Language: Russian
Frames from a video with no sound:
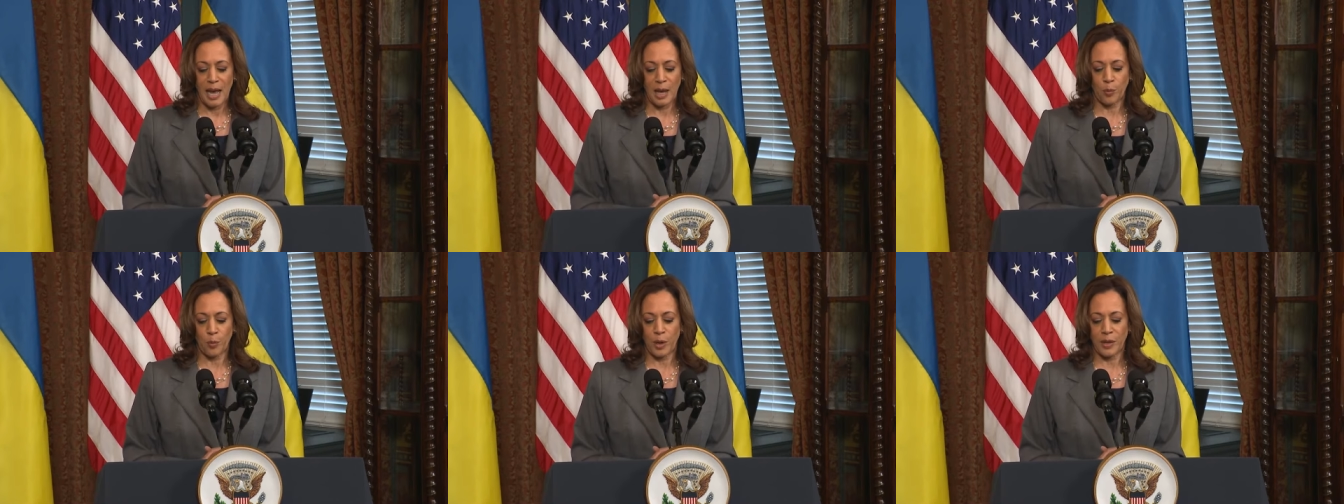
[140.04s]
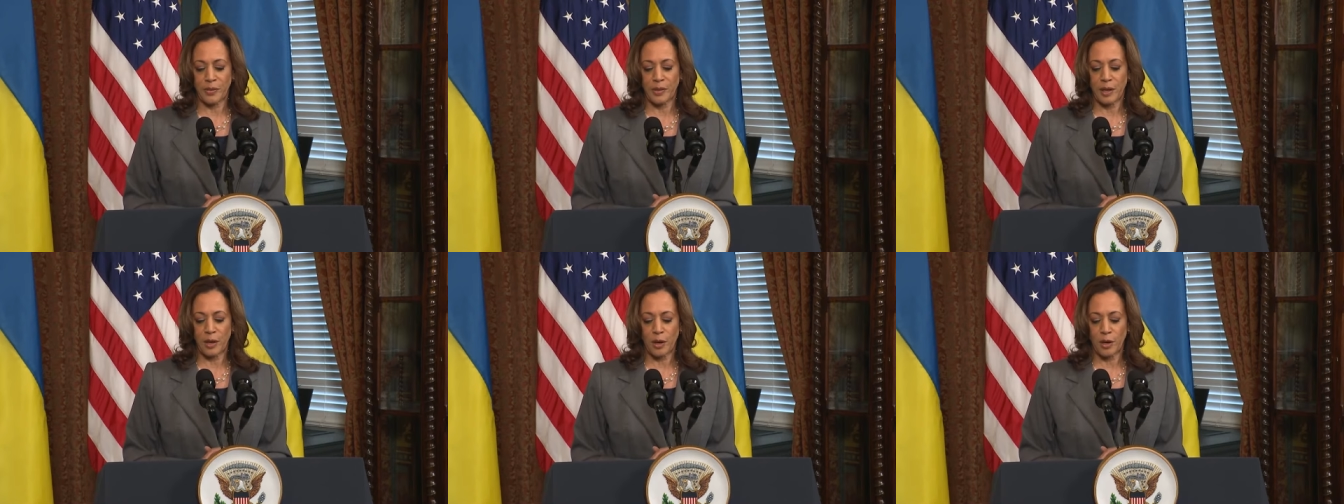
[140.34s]
И
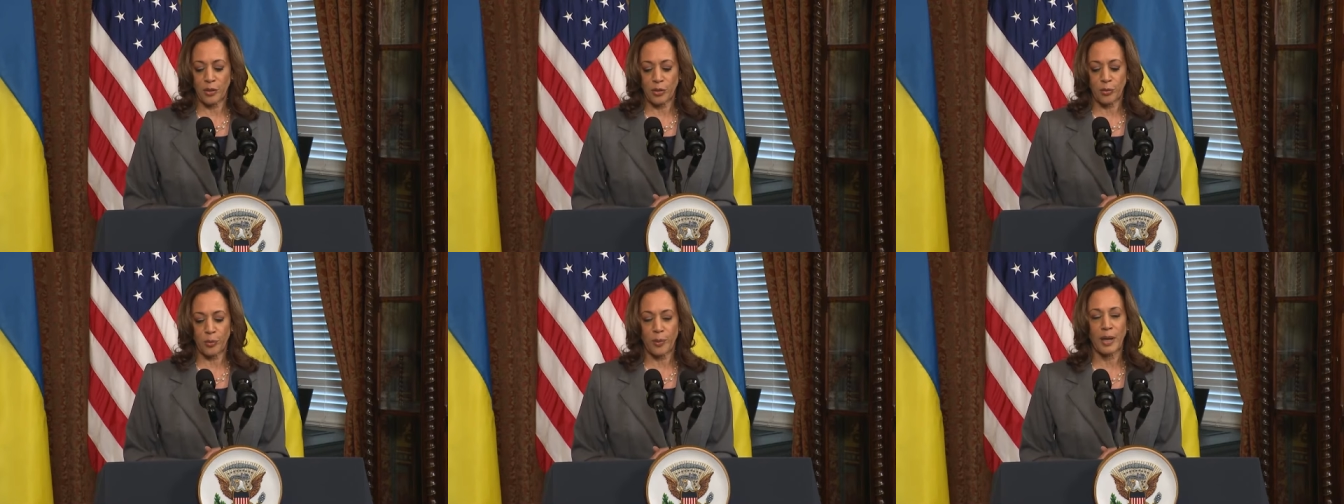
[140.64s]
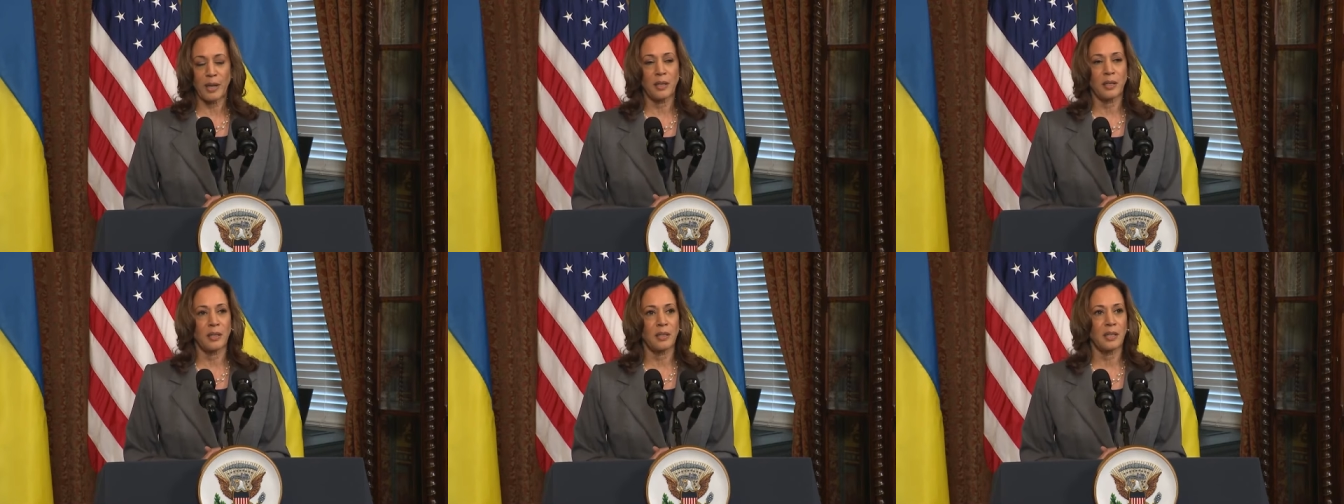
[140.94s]
когда им
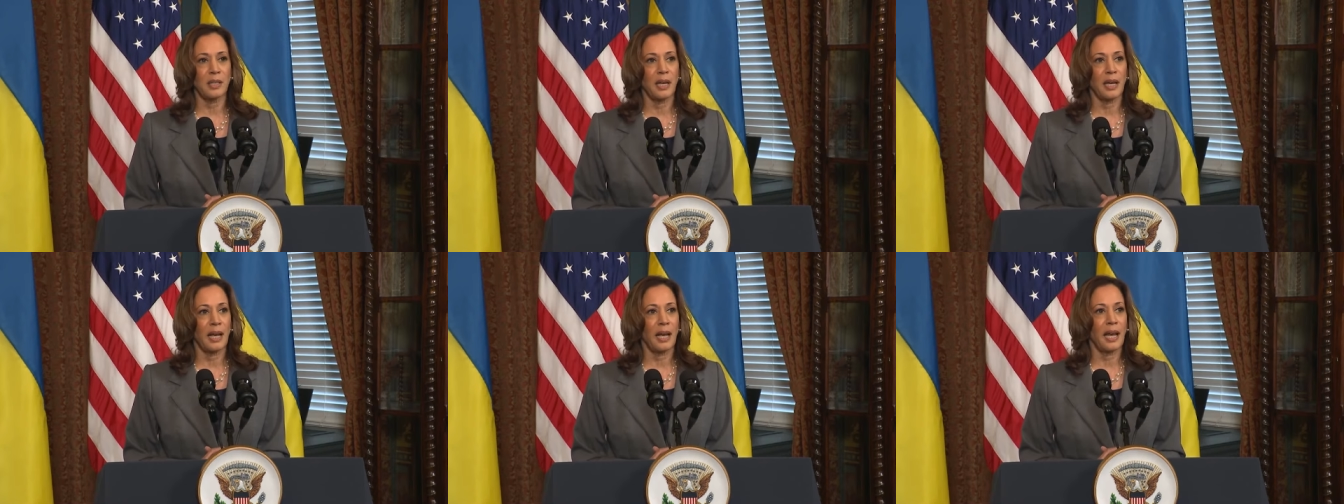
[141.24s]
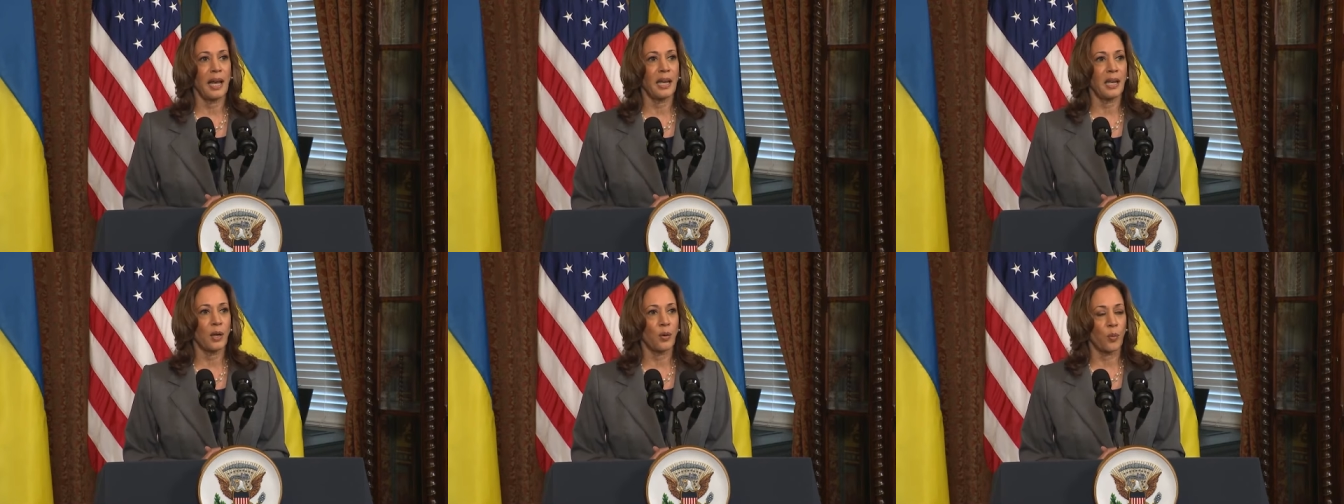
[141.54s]
где-то
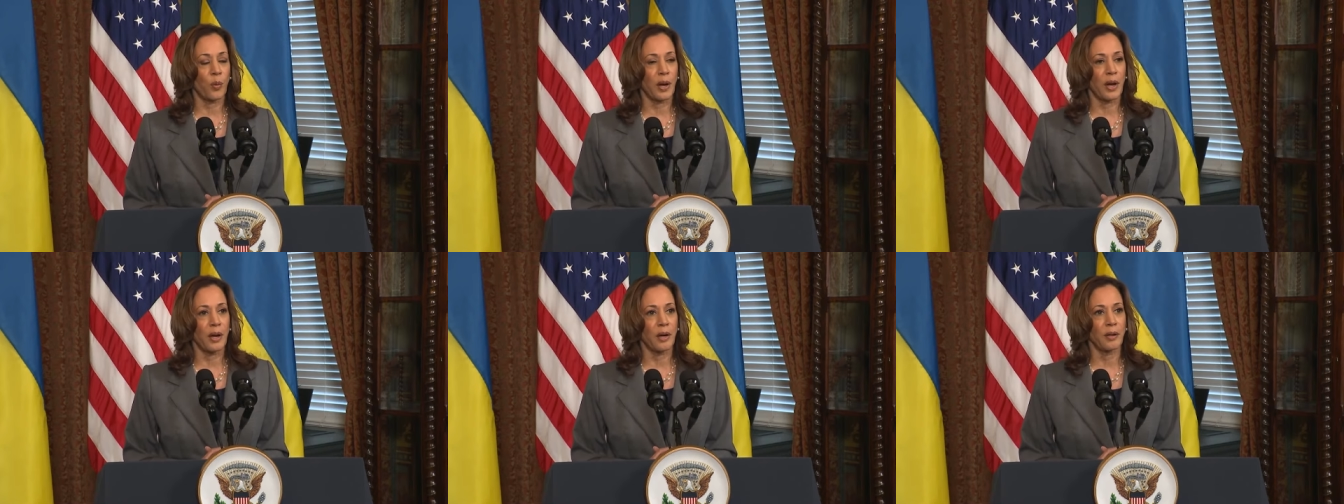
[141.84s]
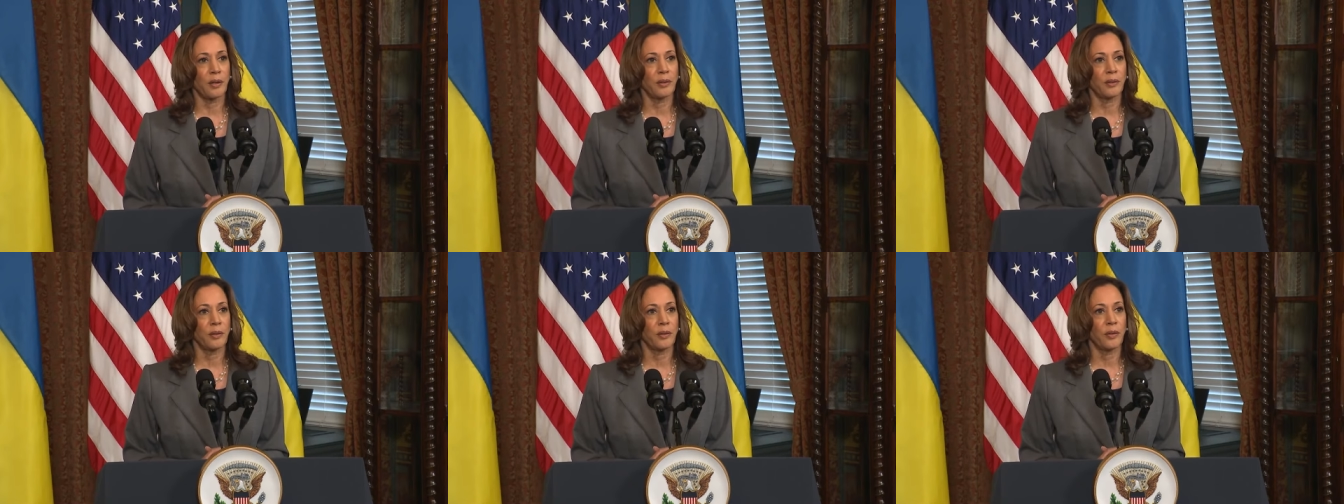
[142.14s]
угрожают, они
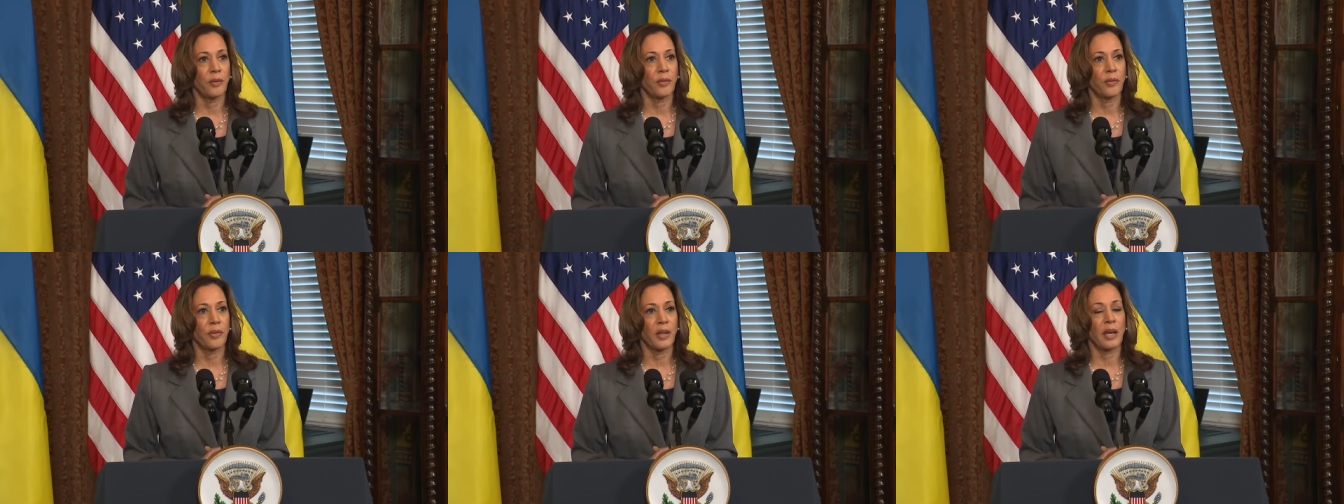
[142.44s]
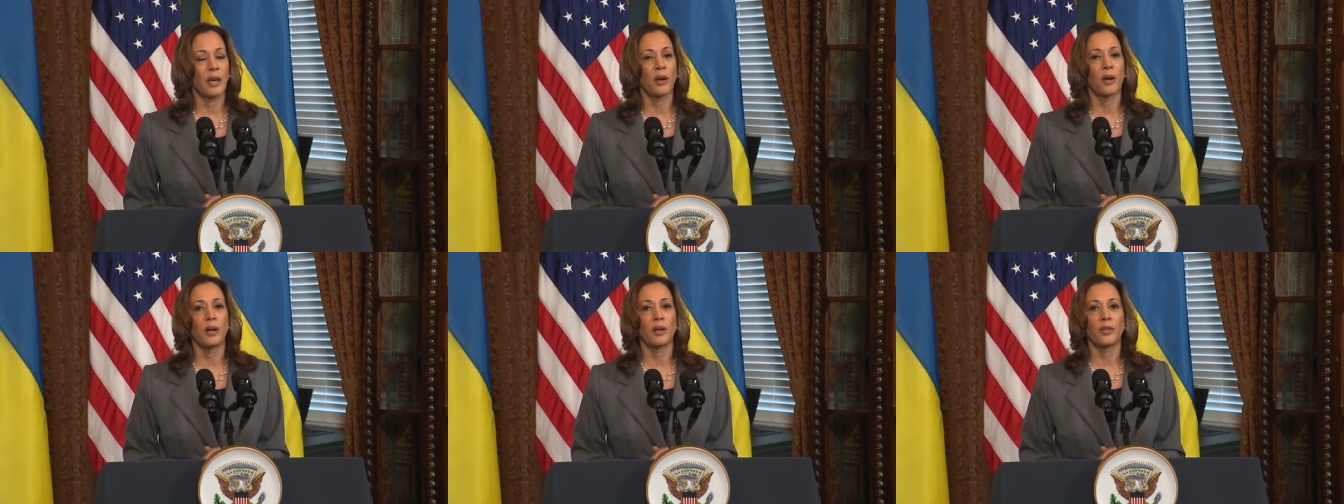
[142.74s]
чувствуют
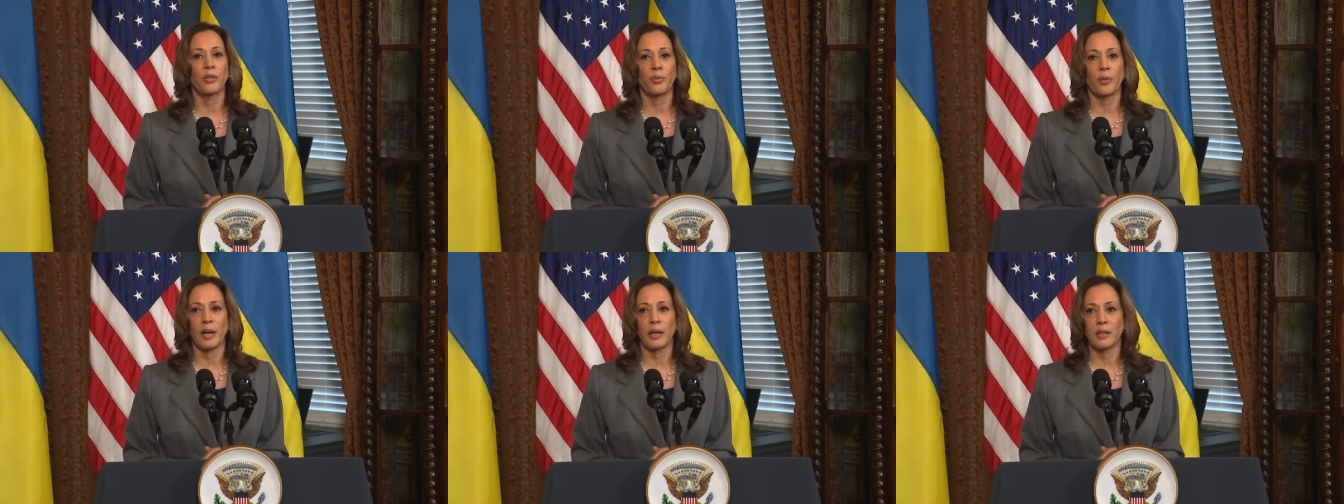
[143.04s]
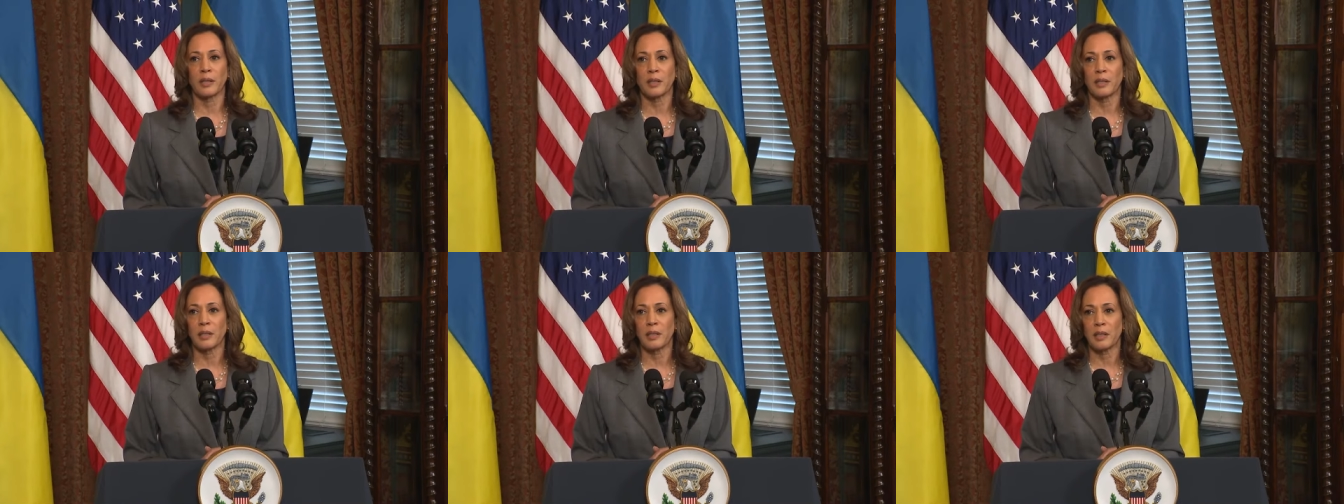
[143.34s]
угрозу
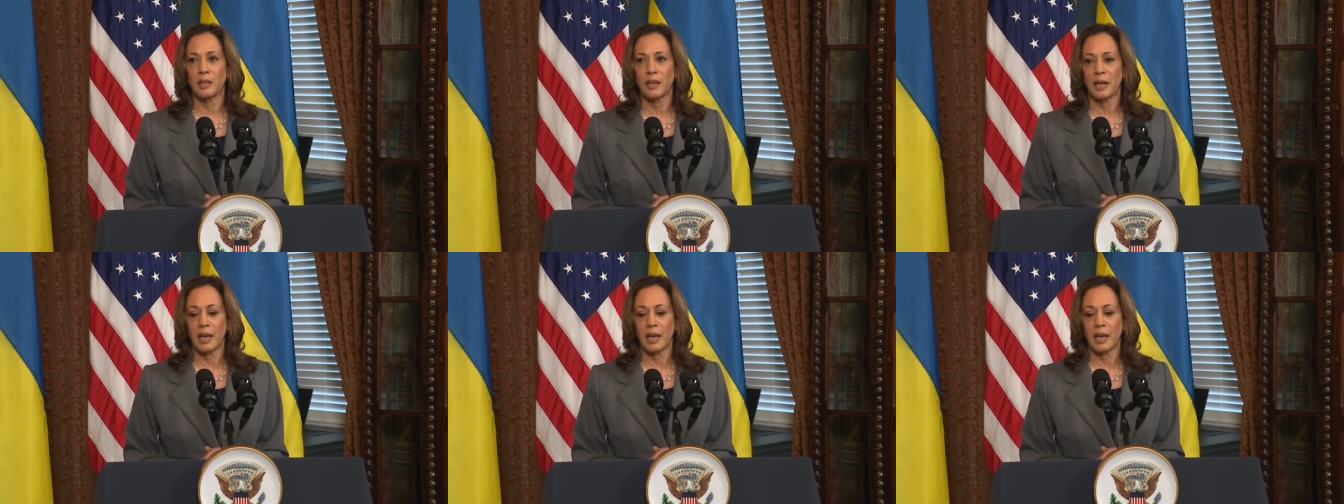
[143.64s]
повсюду.